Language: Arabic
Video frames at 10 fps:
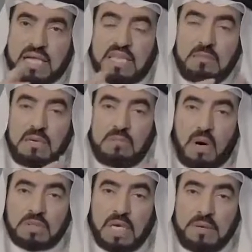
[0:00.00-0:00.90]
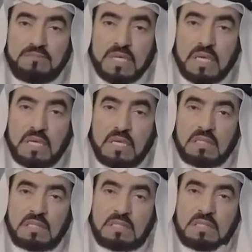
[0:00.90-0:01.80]
في أكثر من موضع
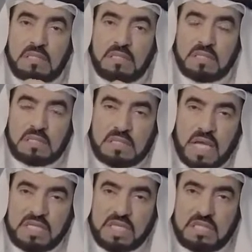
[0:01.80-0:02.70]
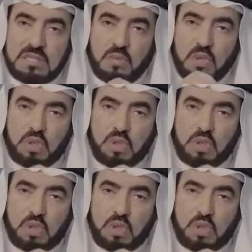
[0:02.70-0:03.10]
نجد